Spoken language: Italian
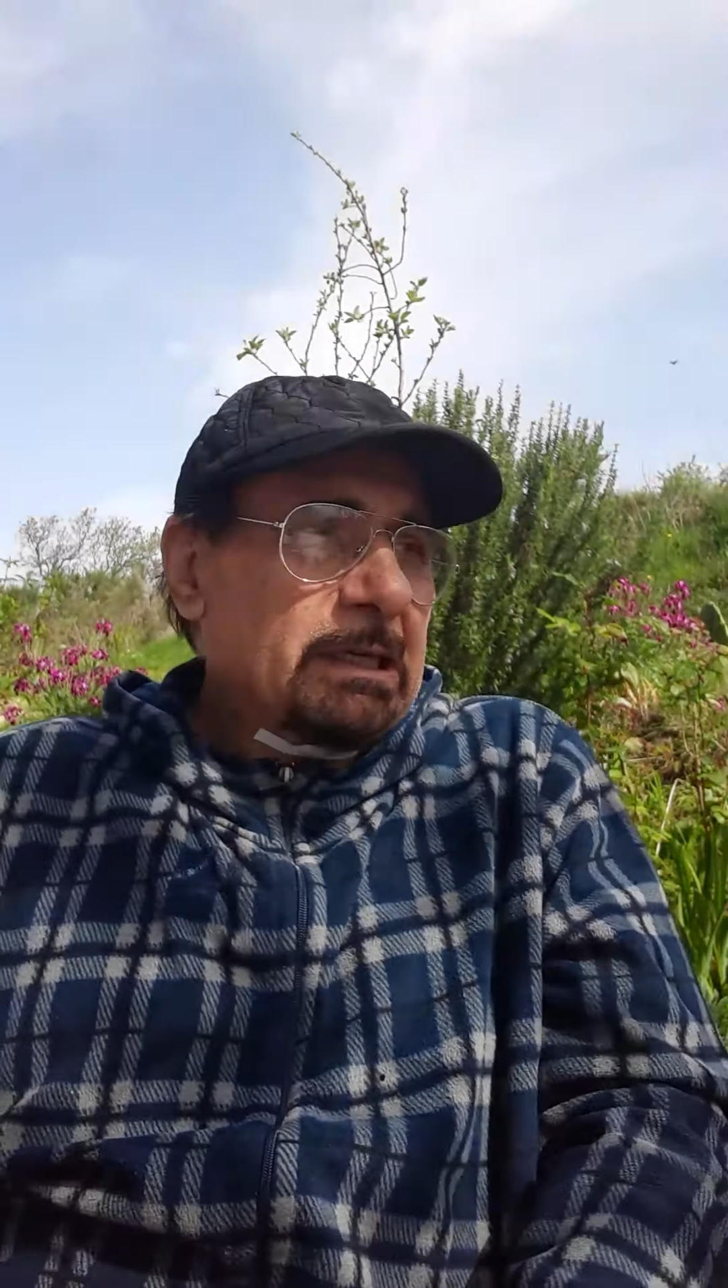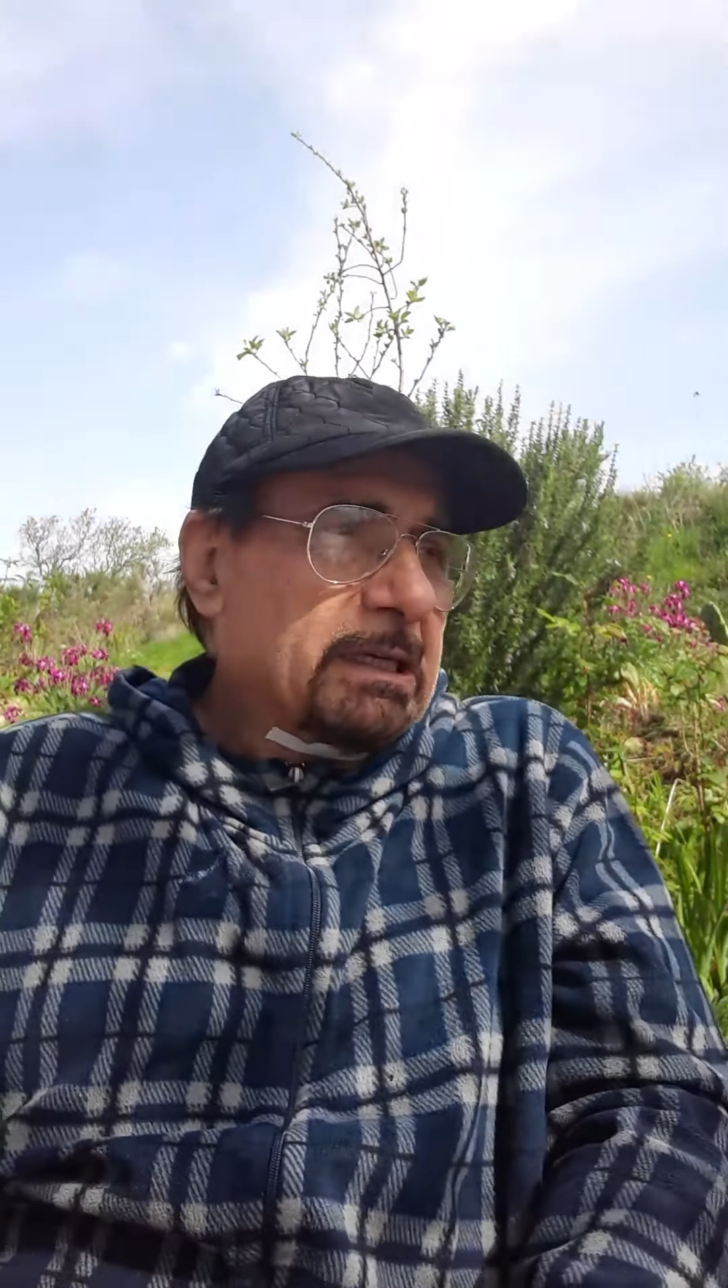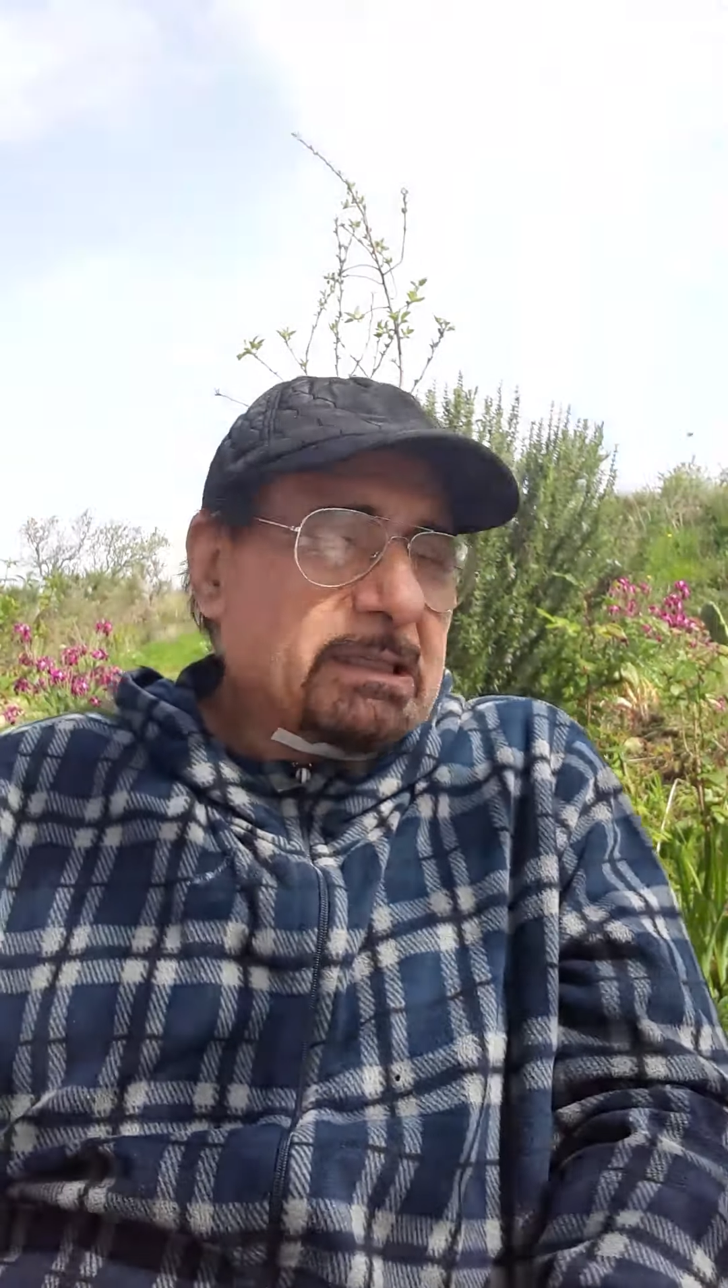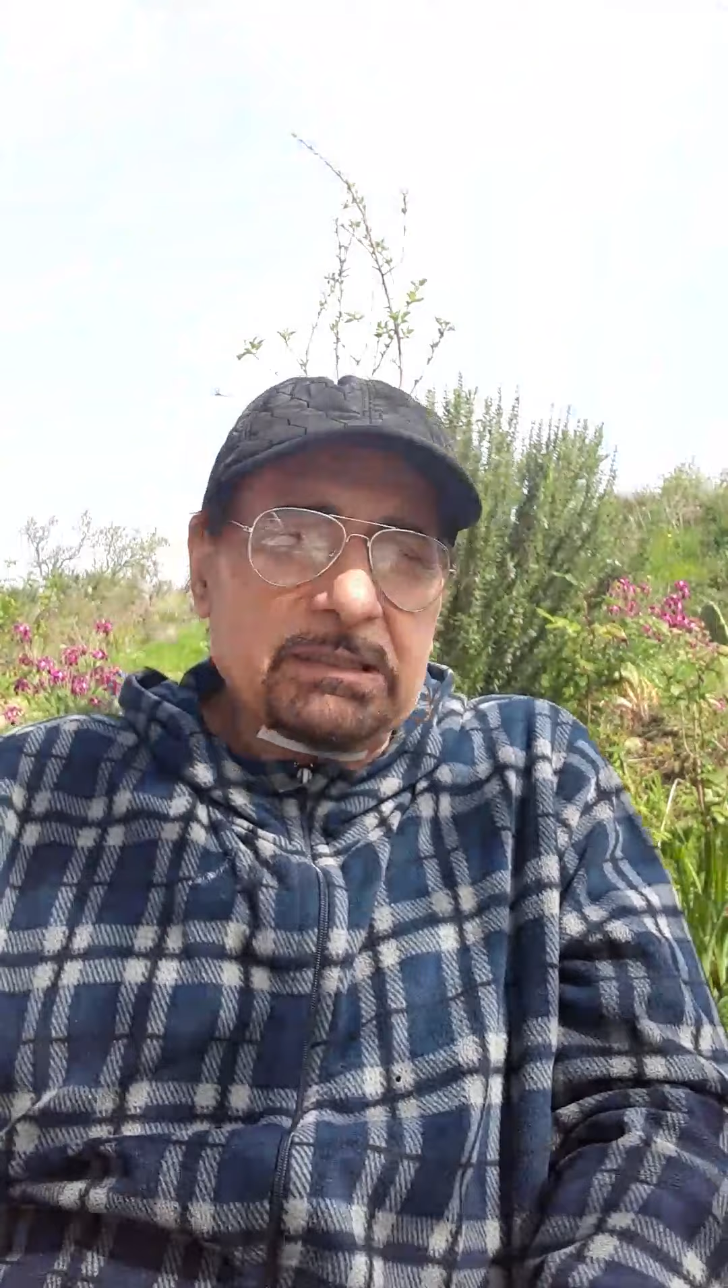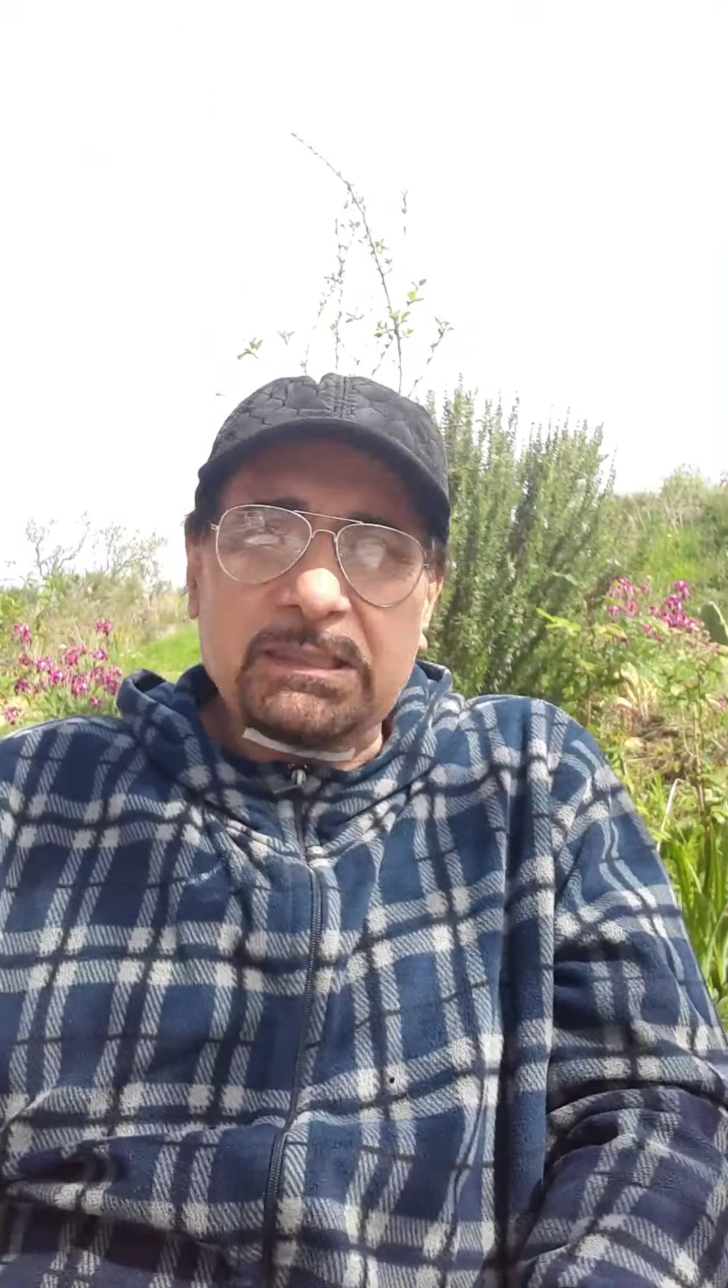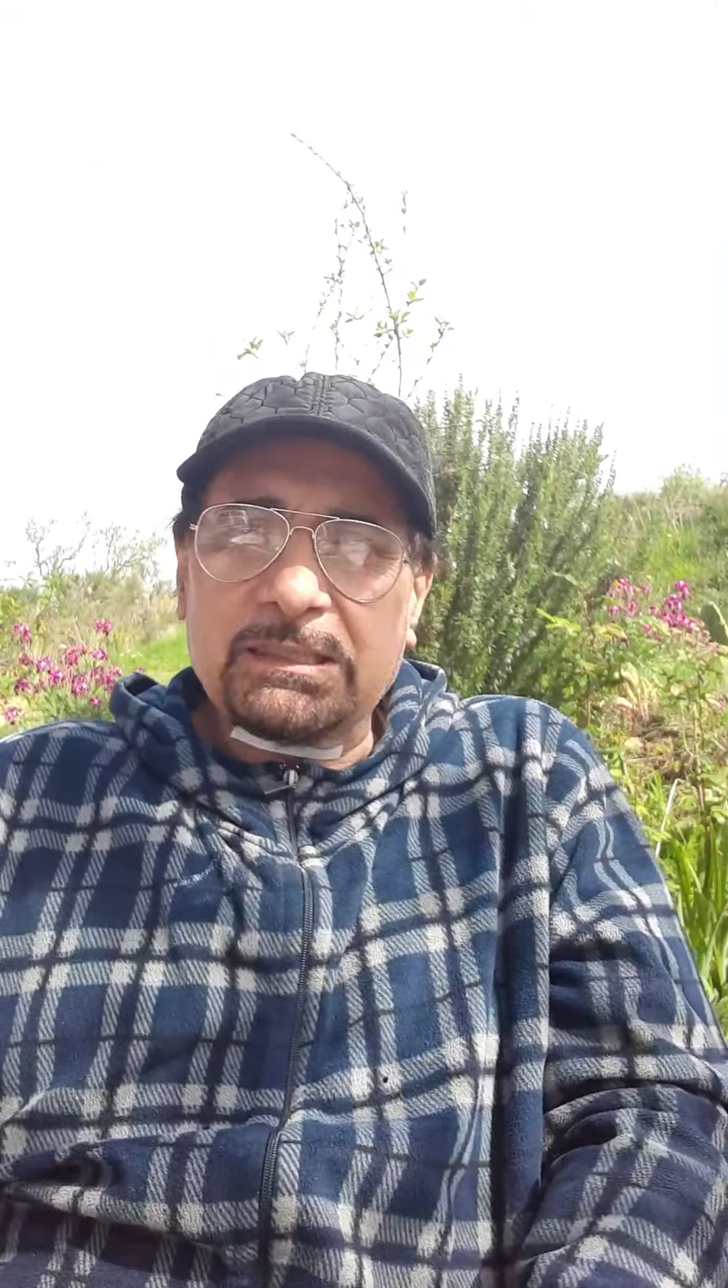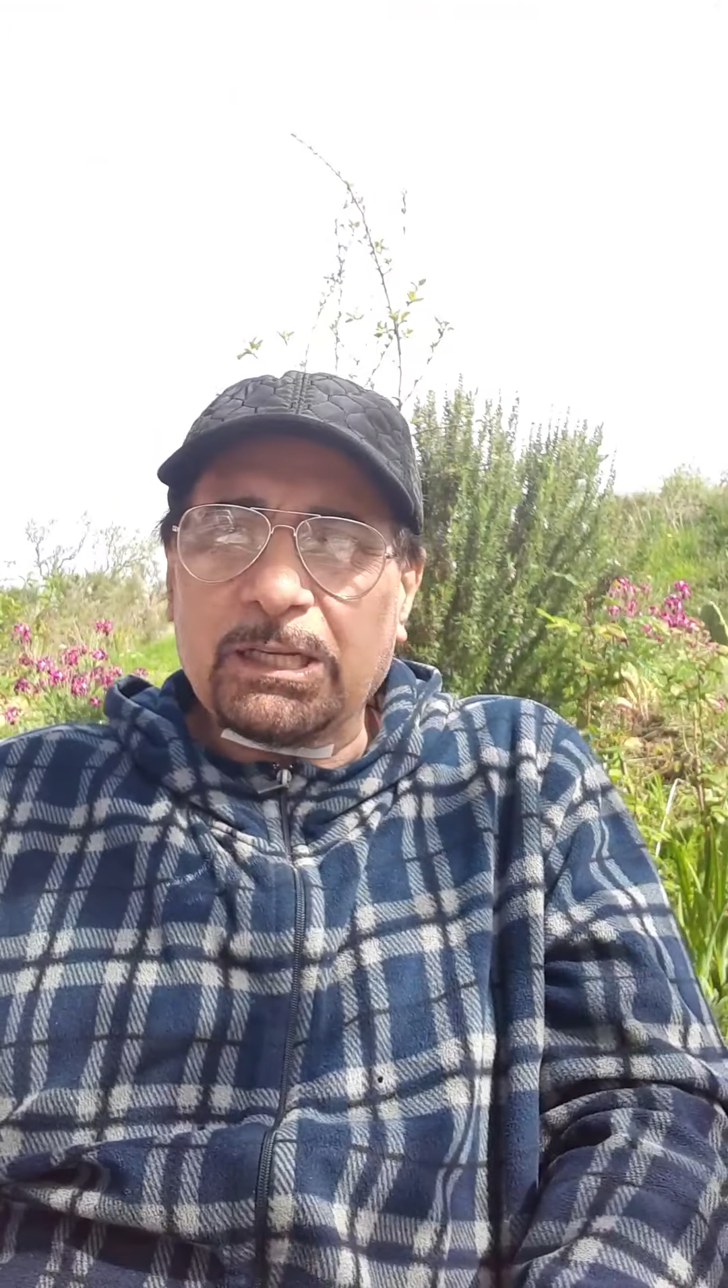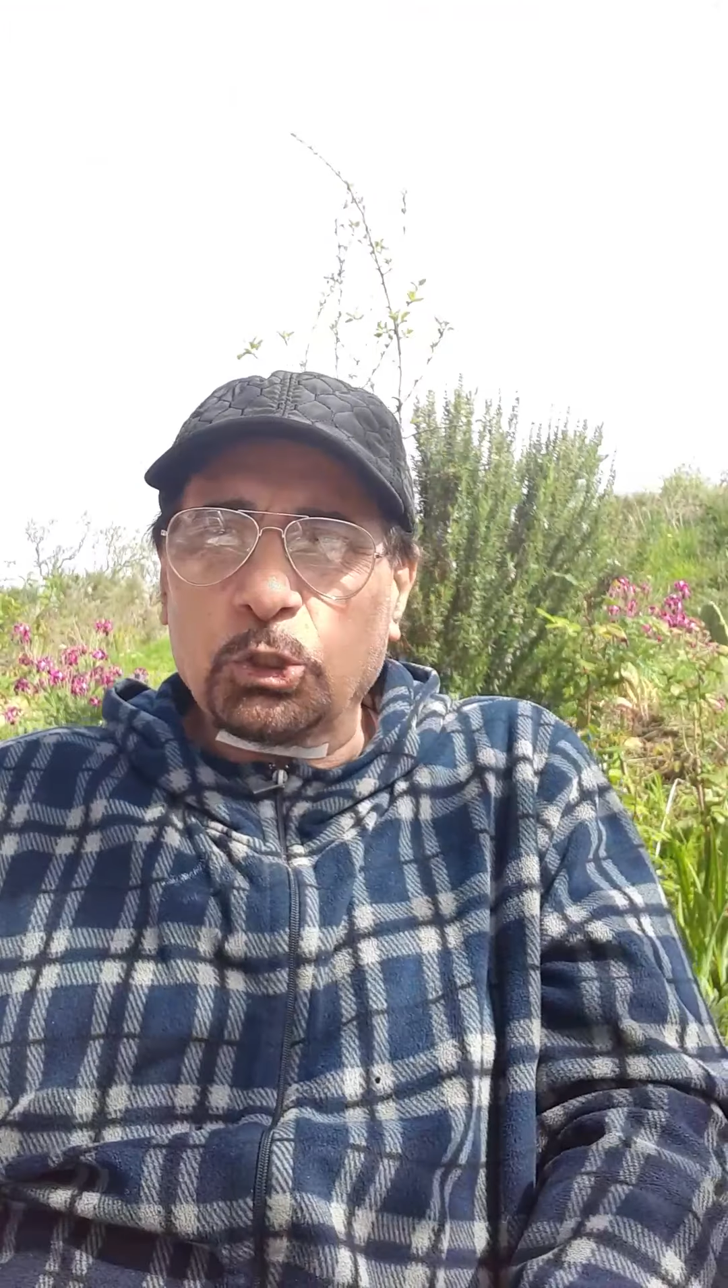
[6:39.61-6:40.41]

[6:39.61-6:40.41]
eh, si sta